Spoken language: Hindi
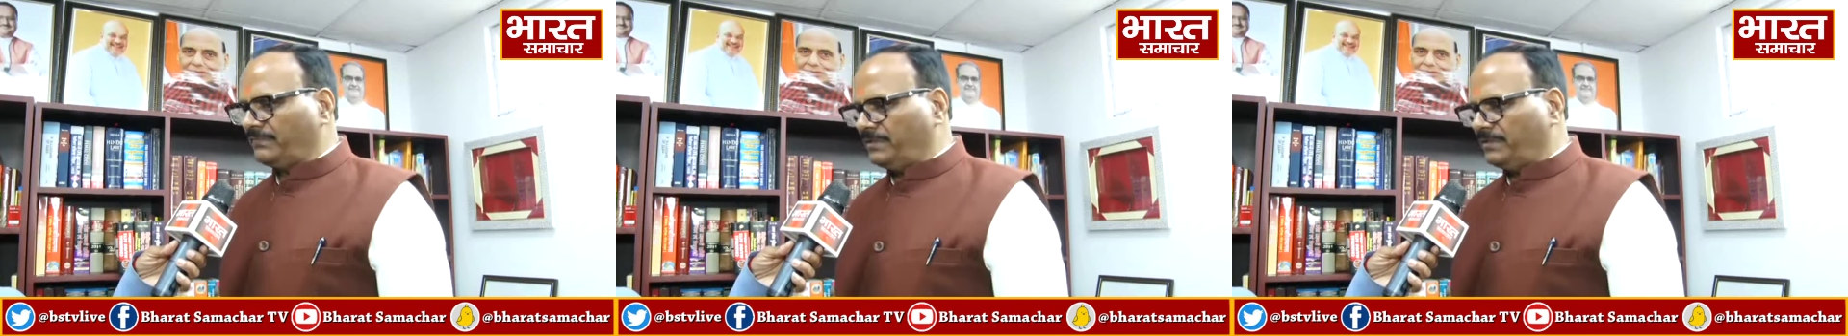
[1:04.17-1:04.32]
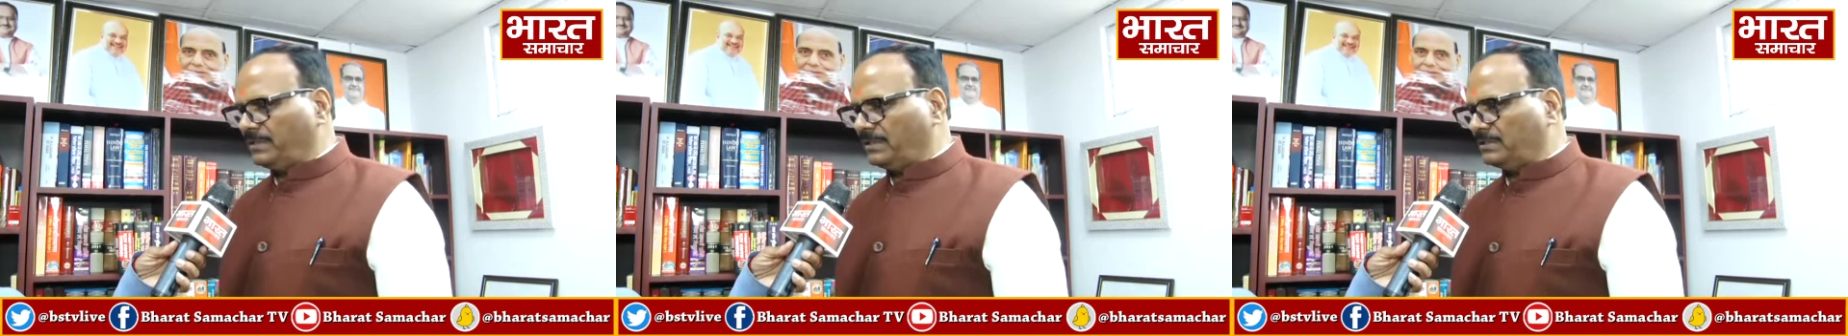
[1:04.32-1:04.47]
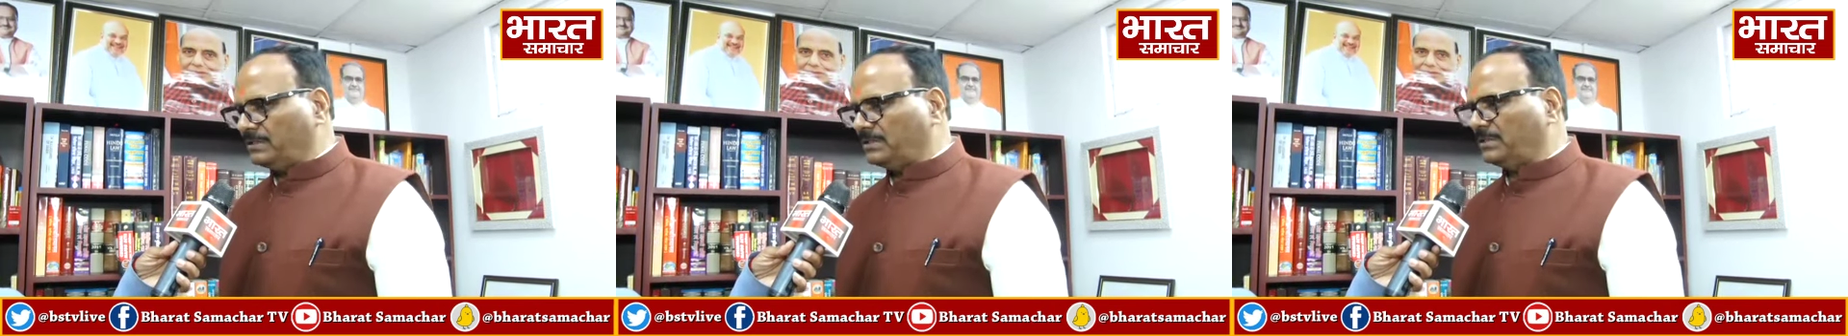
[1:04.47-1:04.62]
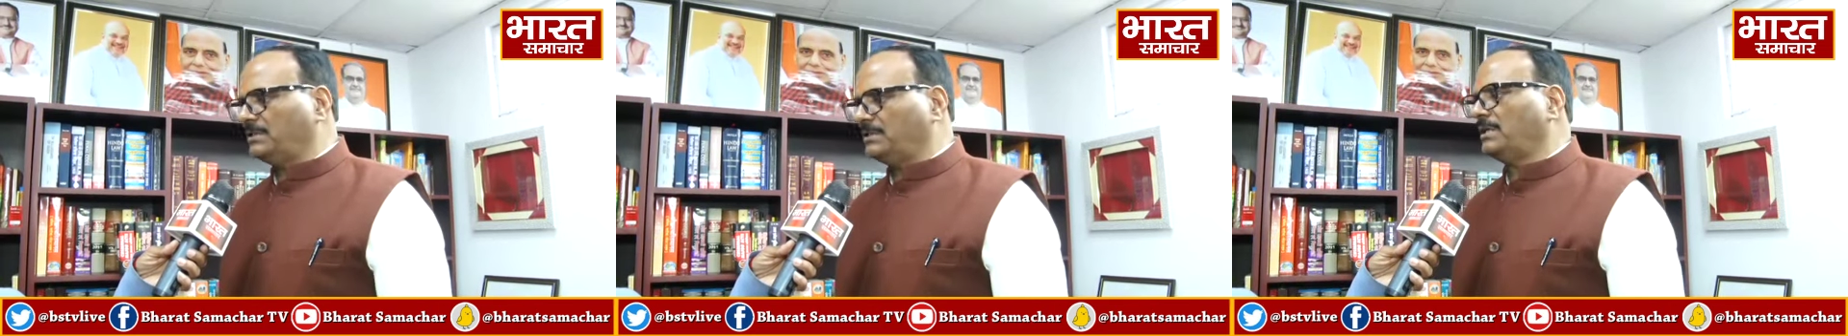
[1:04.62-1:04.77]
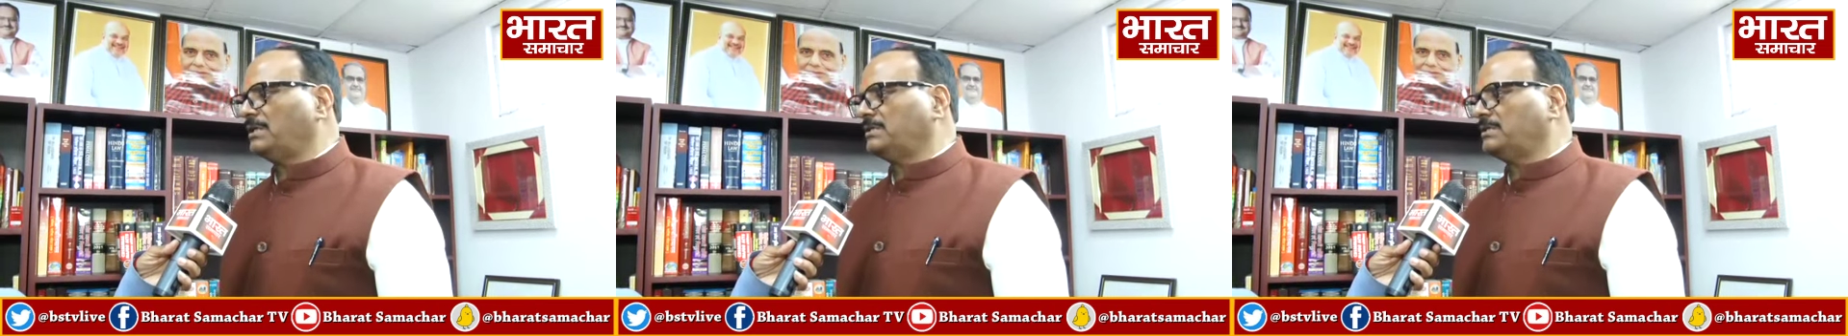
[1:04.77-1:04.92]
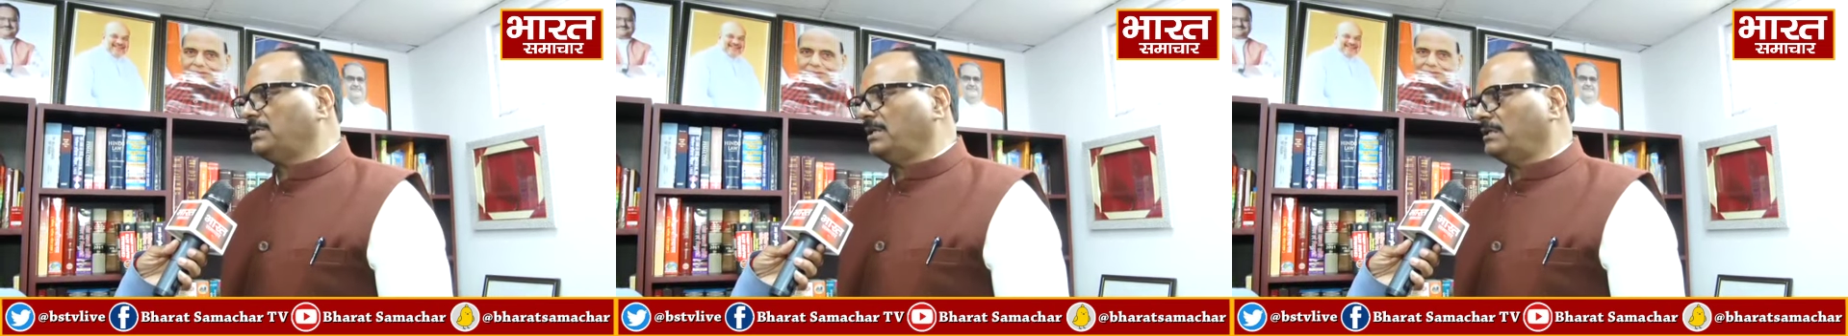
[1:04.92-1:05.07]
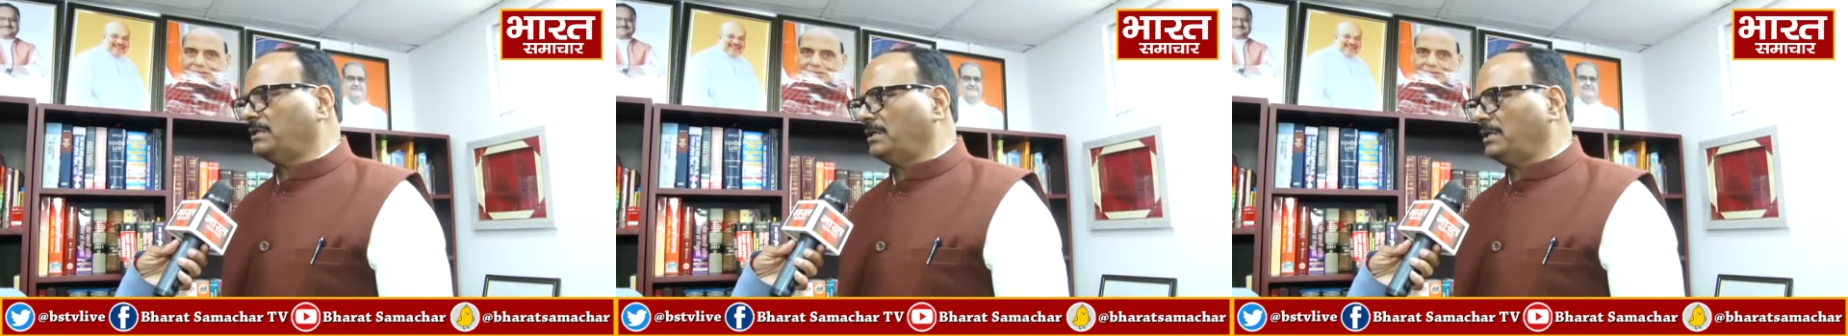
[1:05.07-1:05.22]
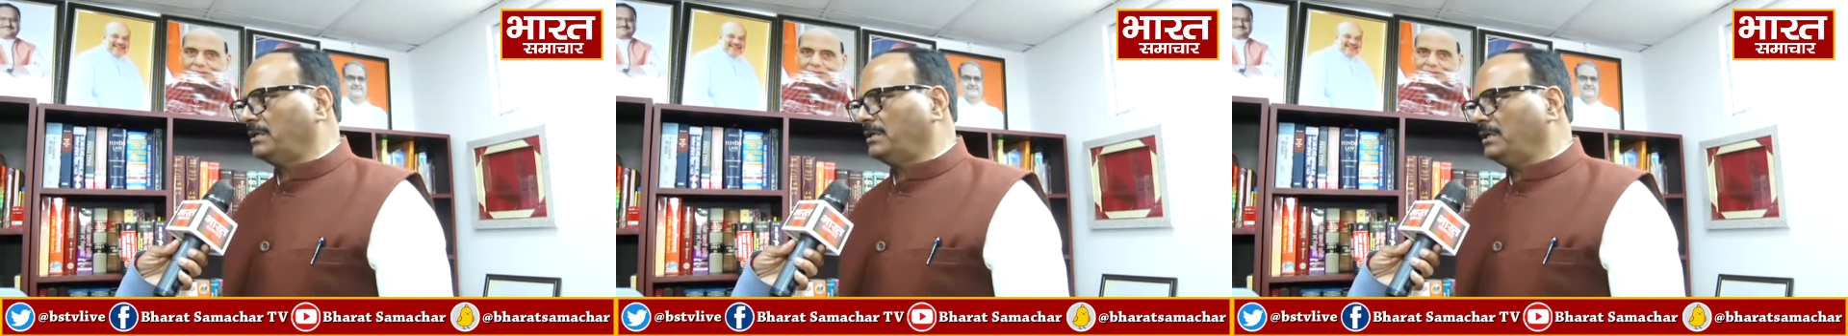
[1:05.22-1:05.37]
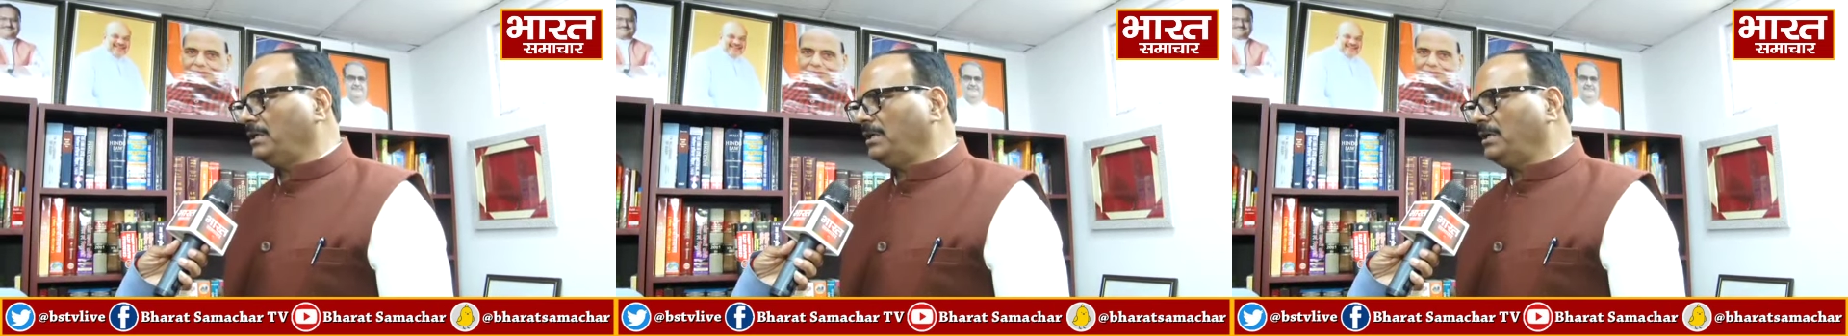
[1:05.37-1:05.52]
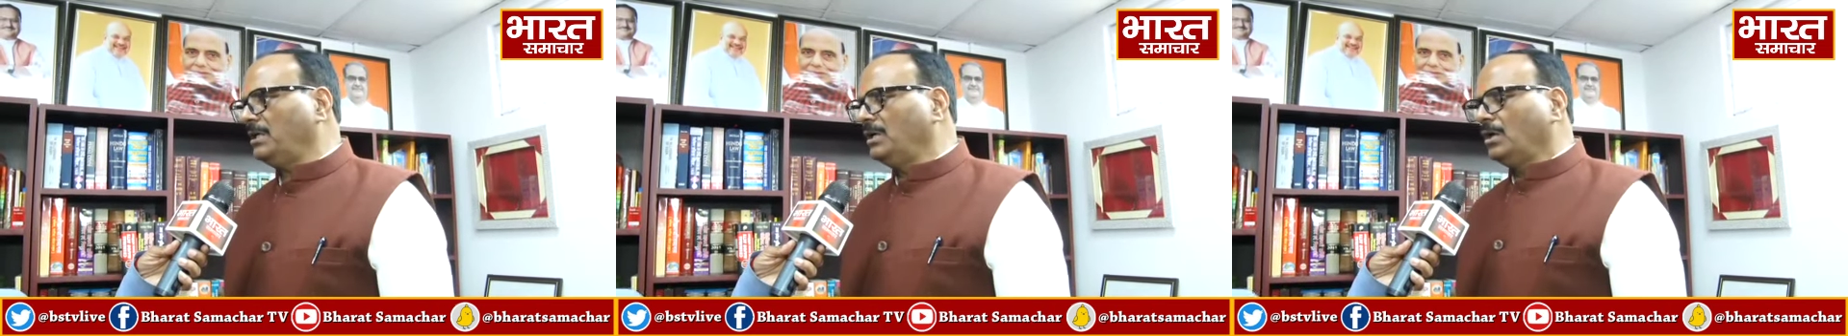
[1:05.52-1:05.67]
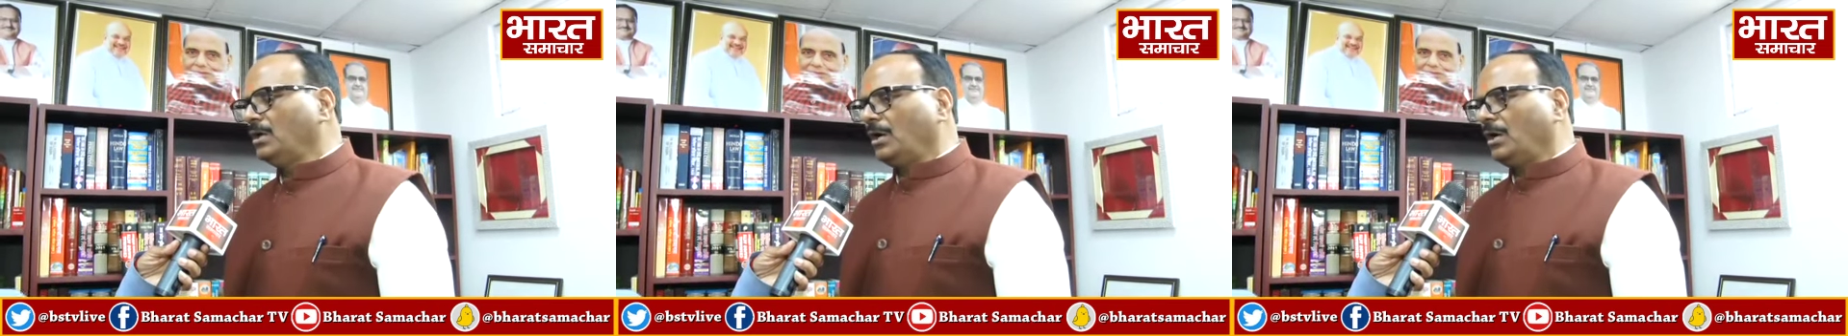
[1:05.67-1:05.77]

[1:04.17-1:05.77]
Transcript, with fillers: संवेदनशीलता के साथ खड़ी है